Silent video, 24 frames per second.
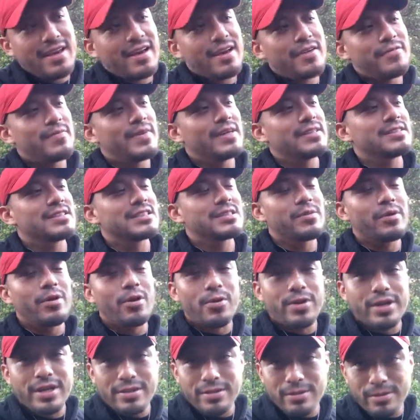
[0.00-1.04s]
En vez estaba
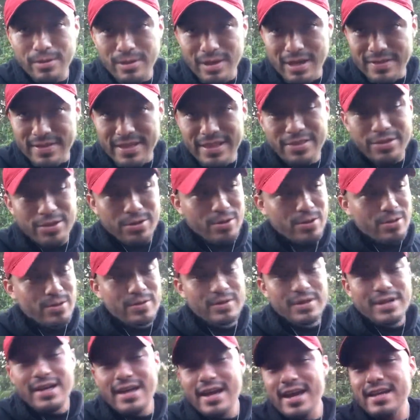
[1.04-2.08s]
corriendo adentro
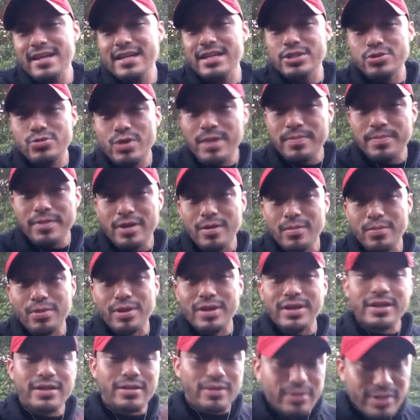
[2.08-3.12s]
en el treadmill
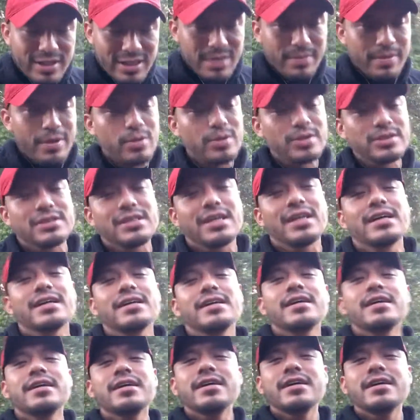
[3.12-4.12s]
porque ahorita me gusta,